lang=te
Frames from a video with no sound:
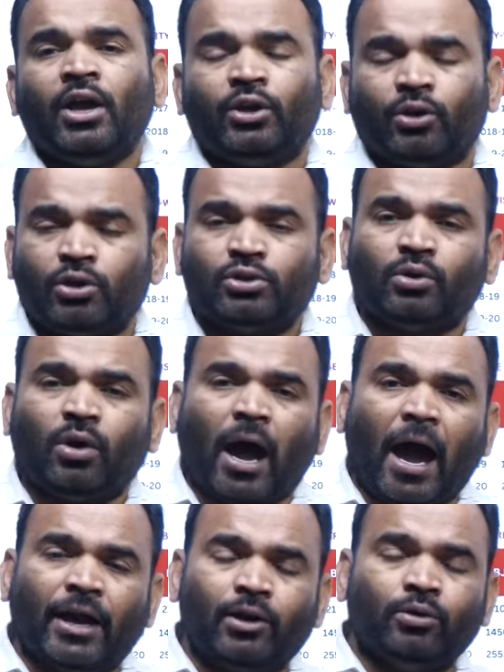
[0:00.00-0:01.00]
ఈరోజు
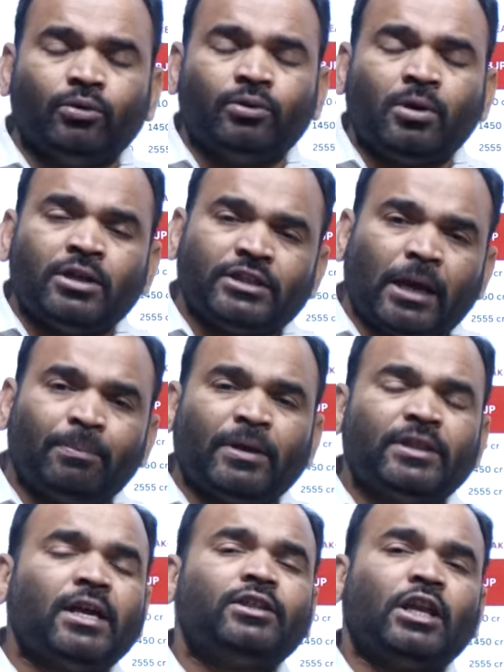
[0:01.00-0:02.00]
ఆయనను చాలా
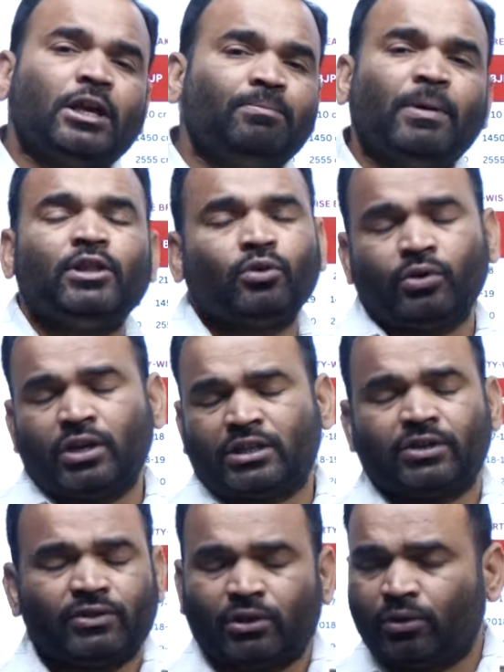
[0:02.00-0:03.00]
పెద్ద ఎత్తున ఇబ్బంది గురి
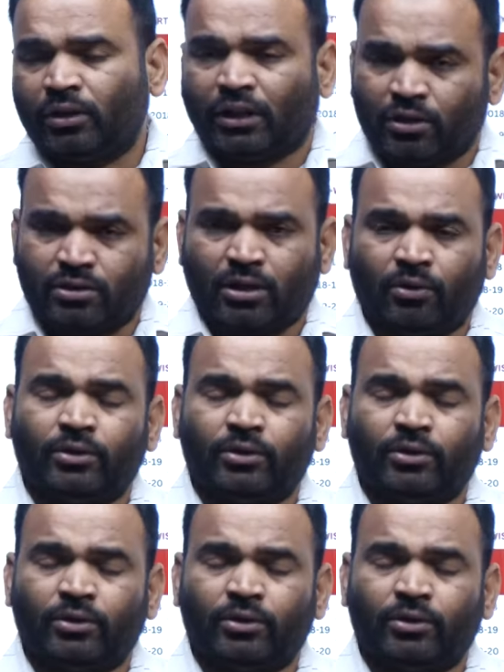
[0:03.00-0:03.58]
చేసిన విషయం కూడా తెలుస్తూ